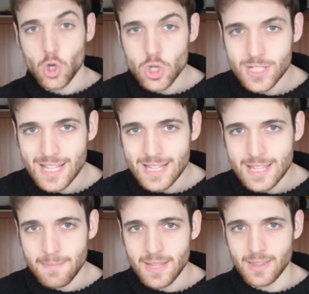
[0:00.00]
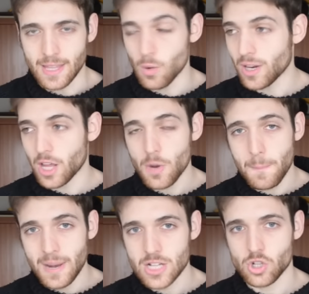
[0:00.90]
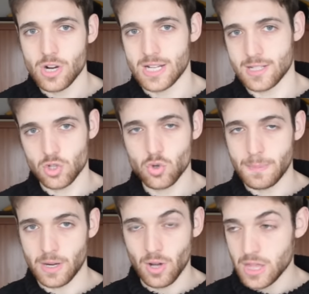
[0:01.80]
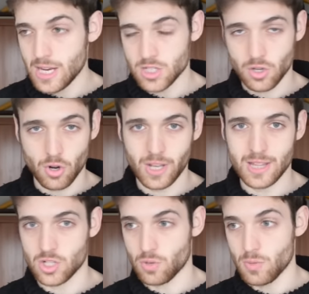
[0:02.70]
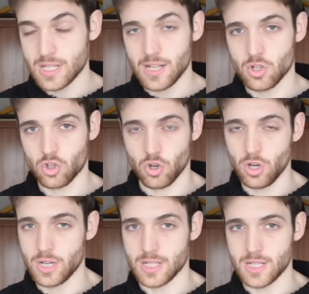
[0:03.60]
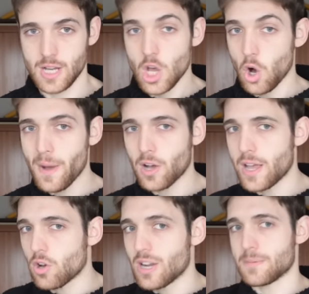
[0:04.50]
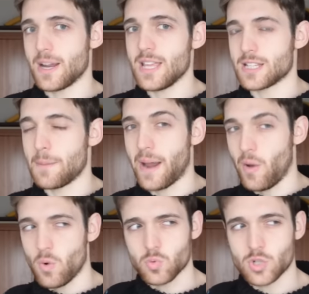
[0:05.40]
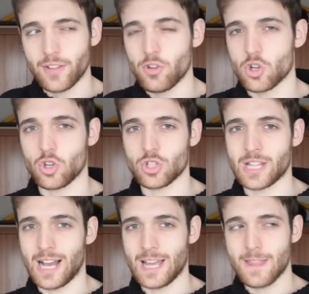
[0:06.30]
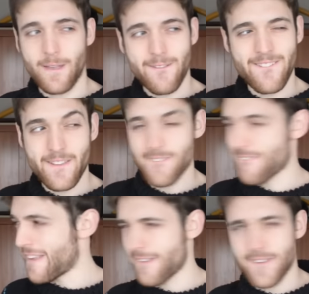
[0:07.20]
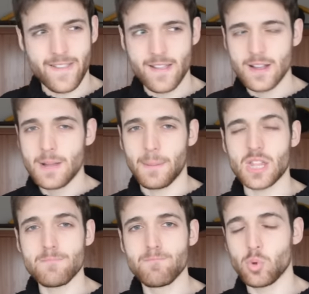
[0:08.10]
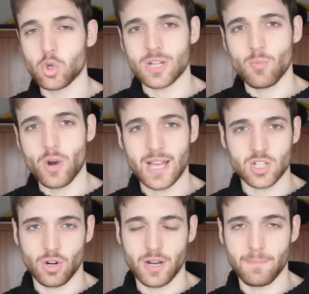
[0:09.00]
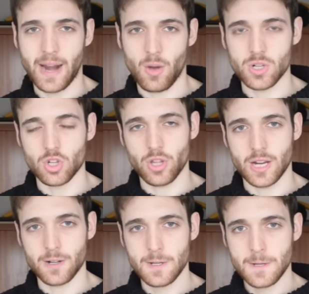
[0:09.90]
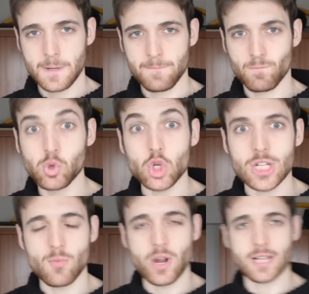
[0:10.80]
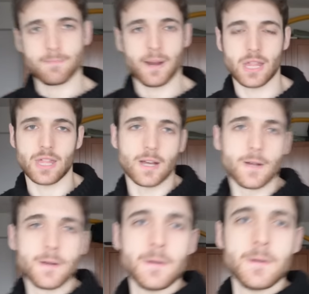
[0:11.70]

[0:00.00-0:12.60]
Constantemente, igual que rompen las colas del súper o hacen las croquetas como les sale de los cojones. O van ahí con las varillas del paraguas buscando los ojos de la gente ahí. Parecen putos samuráis con el paraguas, joder. Putos samuráis parecen.